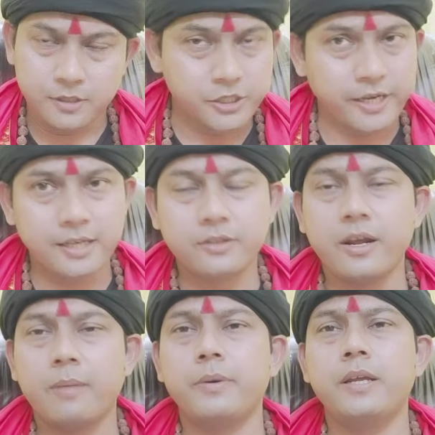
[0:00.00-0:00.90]
সেই
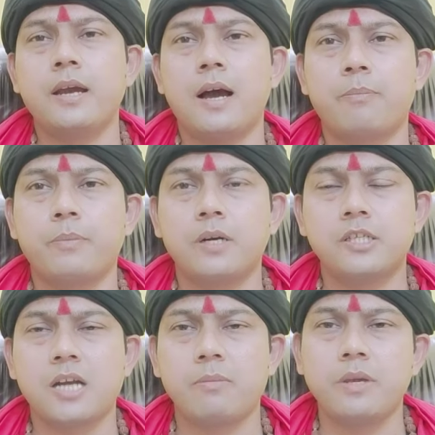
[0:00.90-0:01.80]
ক্ষেত্রে আপনি আপনার
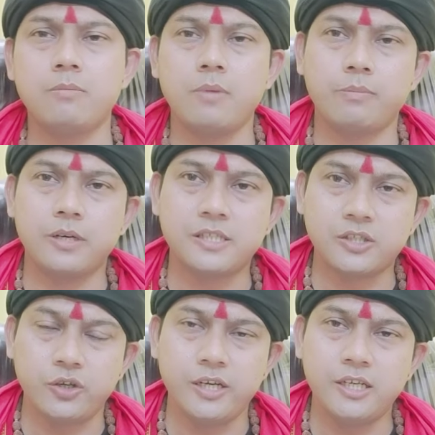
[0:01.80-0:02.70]
স্বামী কিংবা আপনার
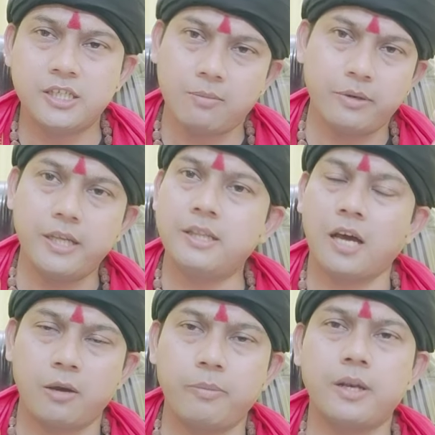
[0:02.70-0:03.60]
স্ত্রীর সামনেই
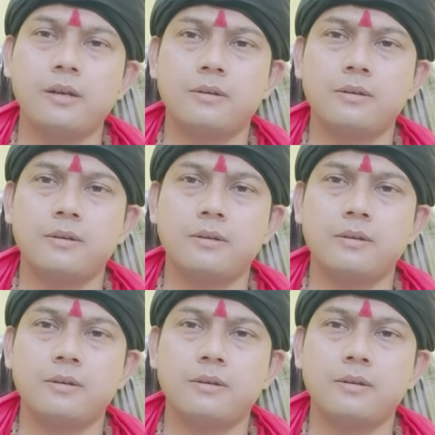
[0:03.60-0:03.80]
থাকবেন